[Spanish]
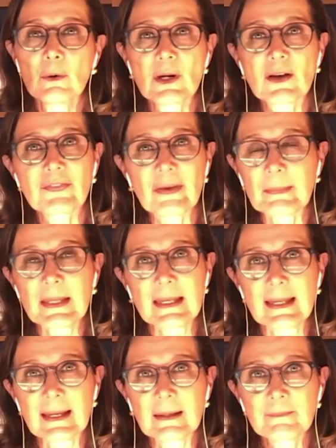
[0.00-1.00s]
una
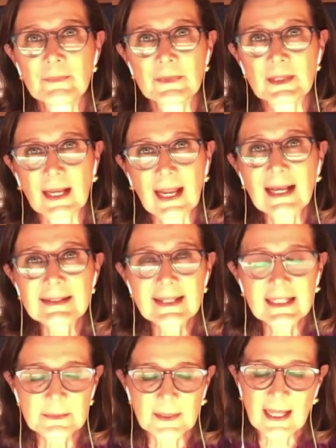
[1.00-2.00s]
familia te
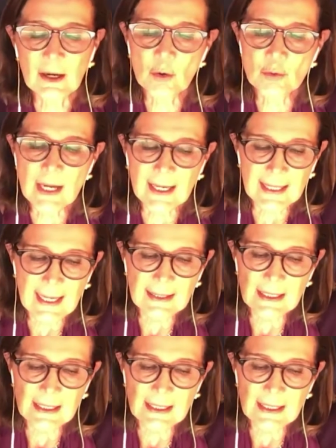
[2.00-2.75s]
casas, ¿verdad? Con una gran